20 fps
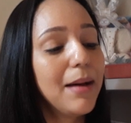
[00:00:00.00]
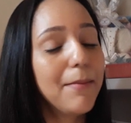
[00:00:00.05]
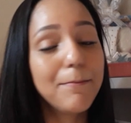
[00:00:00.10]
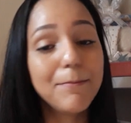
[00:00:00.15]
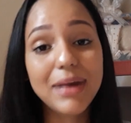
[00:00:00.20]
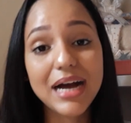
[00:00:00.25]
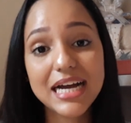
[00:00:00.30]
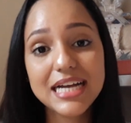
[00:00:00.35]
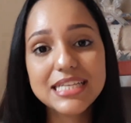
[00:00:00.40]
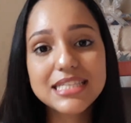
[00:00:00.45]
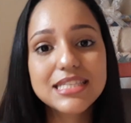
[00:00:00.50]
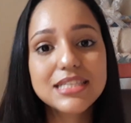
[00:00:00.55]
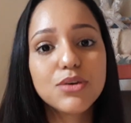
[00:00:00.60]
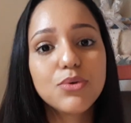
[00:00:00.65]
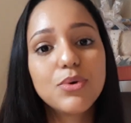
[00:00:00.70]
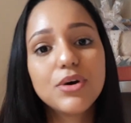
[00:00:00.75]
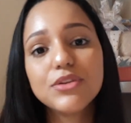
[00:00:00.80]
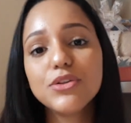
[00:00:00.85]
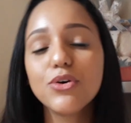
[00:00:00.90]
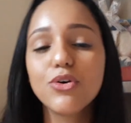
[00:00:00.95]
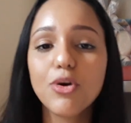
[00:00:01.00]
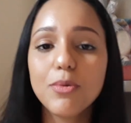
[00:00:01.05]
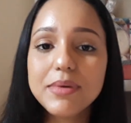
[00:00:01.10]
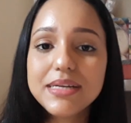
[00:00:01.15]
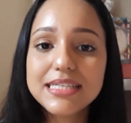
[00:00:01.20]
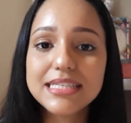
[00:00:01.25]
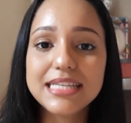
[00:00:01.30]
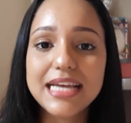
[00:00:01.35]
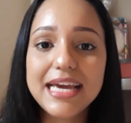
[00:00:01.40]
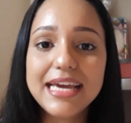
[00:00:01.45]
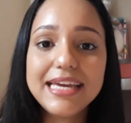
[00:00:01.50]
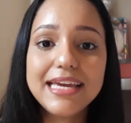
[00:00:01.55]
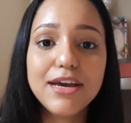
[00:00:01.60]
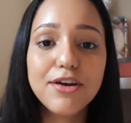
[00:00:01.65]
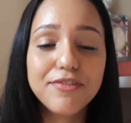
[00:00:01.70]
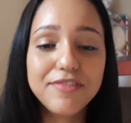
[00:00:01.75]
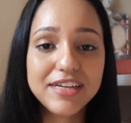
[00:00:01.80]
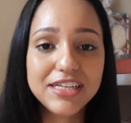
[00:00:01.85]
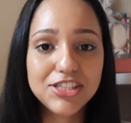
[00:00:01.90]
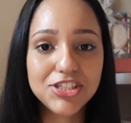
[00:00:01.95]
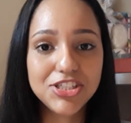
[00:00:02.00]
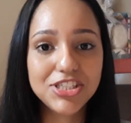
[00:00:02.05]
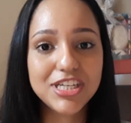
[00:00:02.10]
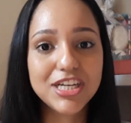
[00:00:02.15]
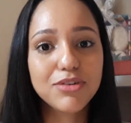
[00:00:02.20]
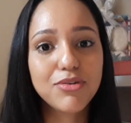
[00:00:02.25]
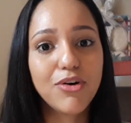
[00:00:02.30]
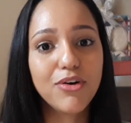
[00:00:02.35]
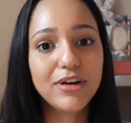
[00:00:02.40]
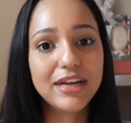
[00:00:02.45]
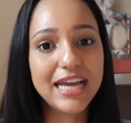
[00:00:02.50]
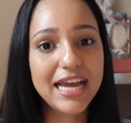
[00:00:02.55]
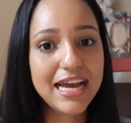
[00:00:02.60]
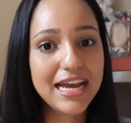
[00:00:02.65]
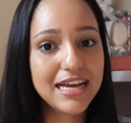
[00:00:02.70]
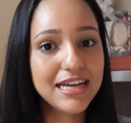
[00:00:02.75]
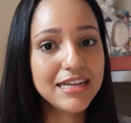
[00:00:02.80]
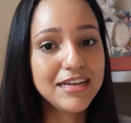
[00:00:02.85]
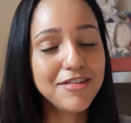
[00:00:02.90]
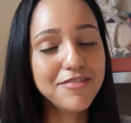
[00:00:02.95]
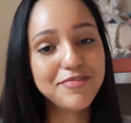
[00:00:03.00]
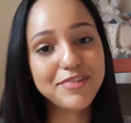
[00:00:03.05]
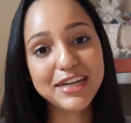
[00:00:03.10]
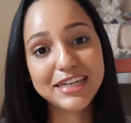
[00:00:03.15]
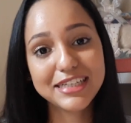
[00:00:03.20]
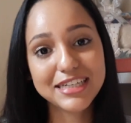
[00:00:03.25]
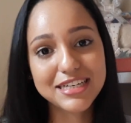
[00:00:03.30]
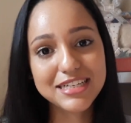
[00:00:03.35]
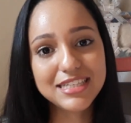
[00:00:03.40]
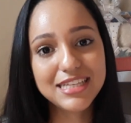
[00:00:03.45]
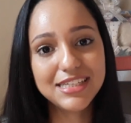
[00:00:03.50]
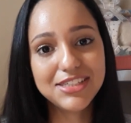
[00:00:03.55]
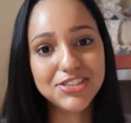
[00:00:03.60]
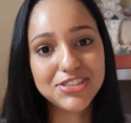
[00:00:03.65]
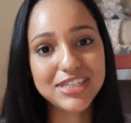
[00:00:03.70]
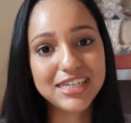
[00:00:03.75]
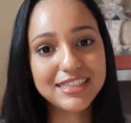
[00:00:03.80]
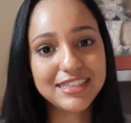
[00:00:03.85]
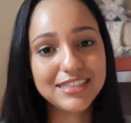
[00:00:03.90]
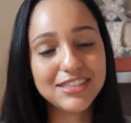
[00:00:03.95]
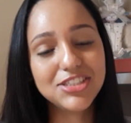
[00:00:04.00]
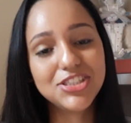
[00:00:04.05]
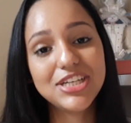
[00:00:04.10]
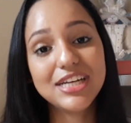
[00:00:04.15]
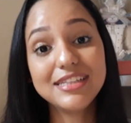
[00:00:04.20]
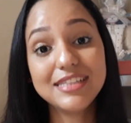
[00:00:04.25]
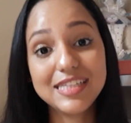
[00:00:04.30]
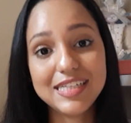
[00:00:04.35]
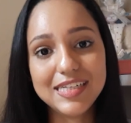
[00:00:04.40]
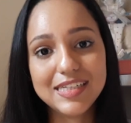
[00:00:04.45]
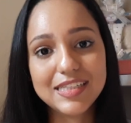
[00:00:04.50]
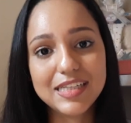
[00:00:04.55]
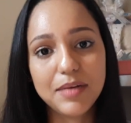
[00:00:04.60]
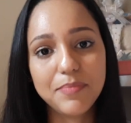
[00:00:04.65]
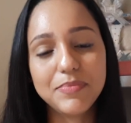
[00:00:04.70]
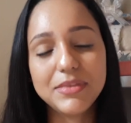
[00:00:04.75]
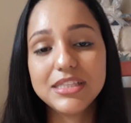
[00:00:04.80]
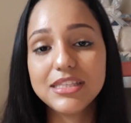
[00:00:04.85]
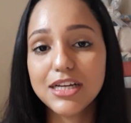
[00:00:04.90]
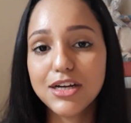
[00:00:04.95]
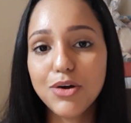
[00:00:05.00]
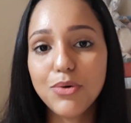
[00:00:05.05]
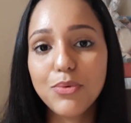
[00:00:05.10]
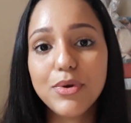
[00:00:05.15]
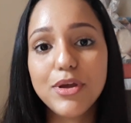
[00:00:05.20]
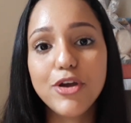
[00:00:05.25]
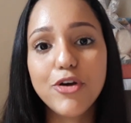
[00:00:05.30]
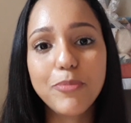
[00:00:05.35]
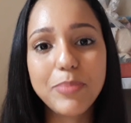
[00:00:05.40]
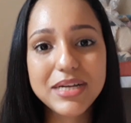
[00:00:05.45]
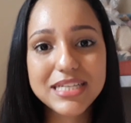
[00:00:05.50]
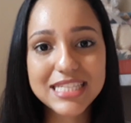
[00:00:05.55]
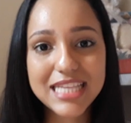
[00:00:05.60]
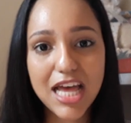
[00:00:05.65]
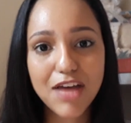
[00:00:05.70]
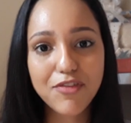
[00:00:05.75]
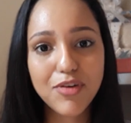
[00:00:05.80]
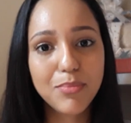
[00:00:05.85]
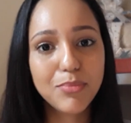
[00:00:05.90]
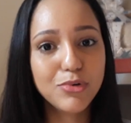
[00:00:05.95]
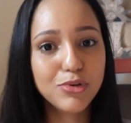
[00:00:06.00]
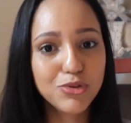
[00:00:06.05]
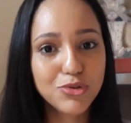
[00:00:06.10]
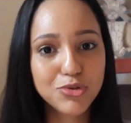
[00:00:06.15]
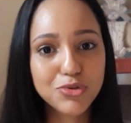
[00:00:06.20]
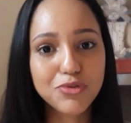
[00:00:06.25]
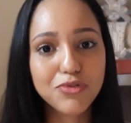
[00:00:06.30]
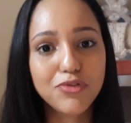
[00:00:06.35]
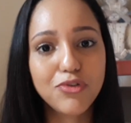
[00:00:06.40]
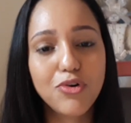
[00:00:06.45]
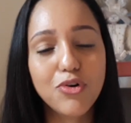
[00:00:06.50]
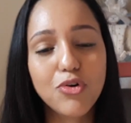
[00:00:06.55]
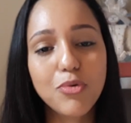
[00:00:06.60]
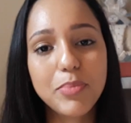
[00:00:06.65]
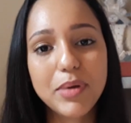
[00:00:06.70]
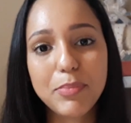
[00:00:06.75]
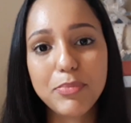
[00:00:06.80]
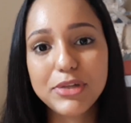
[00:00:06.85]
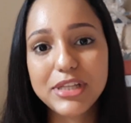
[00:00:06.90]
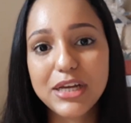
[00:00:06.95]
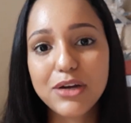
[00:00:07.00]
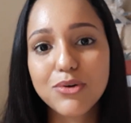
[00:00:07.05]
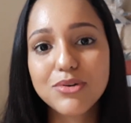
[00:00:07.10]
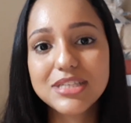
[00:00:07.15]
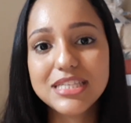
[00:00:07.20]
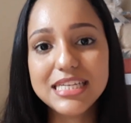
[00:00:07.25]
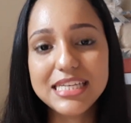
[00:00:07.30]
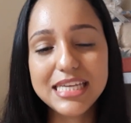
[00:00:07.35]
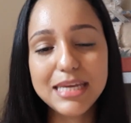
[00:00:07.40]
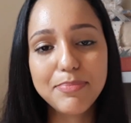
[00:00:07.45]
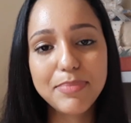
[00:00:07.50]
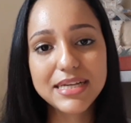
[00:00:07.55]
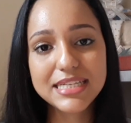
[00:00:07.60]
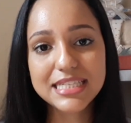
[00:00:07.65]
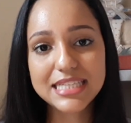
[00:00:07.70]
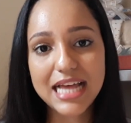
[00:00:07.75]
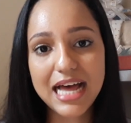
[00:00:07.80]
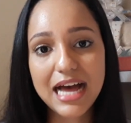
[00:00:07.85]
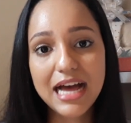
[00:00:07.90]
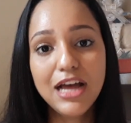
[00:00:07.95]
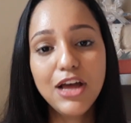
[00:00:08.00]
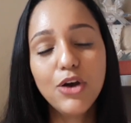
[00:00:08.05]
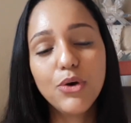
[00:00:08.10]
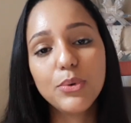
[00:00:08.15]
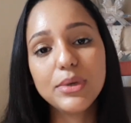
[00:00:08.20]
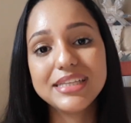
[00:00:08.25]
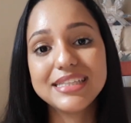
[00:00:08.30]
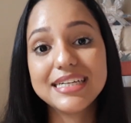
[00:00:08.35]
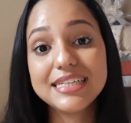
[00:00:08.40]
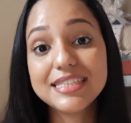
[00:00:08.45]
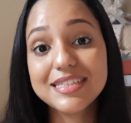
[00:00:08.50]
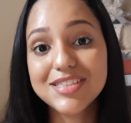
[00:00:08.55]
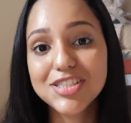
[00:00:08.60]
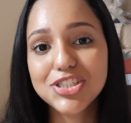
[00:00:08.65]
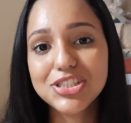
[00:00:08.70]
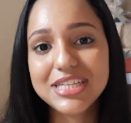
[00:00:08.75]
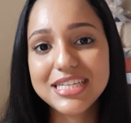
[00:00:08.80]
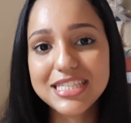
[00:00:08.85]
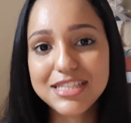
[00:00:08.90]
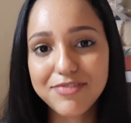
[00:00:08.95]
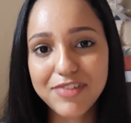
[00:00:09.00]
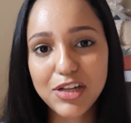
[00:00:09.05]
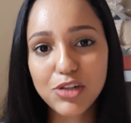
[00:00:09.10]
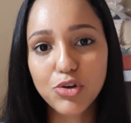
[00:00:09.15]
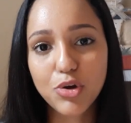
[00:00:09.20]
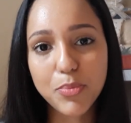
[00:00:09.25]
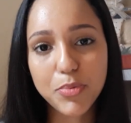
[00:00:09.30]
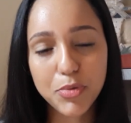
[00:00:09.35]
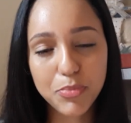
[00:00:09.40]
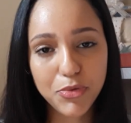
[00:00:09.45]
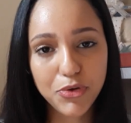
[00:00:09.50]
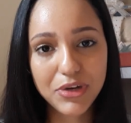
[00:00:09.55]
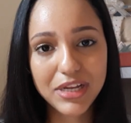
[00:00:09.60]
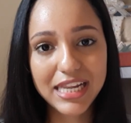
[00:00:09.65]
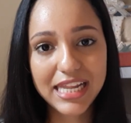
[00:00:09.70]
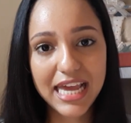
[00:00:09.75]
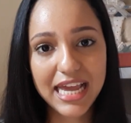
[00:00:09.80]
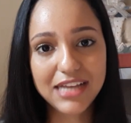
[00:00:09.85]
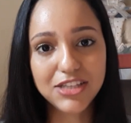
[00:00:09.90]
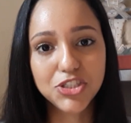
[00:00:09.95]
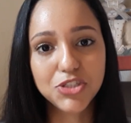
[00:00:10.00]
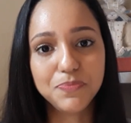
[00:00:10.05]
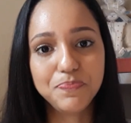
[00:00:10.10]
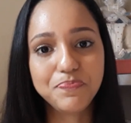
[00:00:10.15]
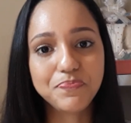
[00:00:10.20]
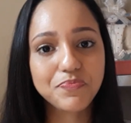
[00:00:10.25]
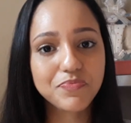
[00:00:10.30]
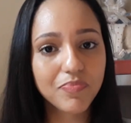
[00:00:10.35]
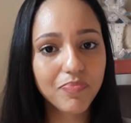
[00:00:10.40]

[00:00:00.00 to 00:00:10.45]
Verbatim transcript: Mas quando eu comecei, eu vendia qualquer fragrância de hidratante a 30. Então, eu passava muito sufoco para poder conseguir passar o hidratante nesse valor para o meu cliente.